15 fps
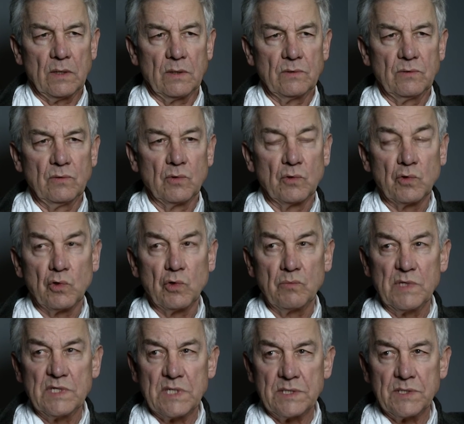d'une
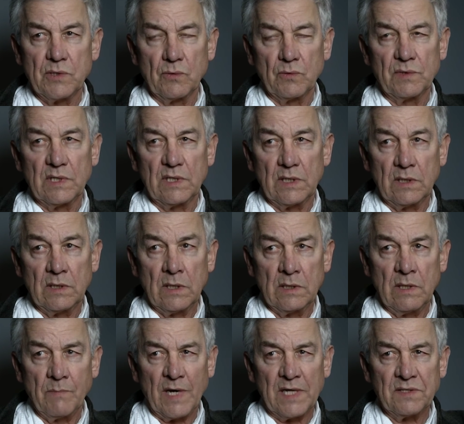autonomisation
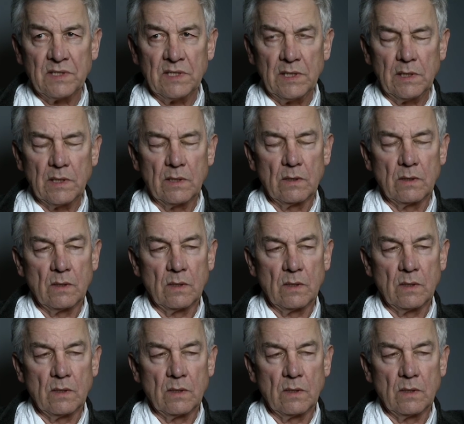des pratiques,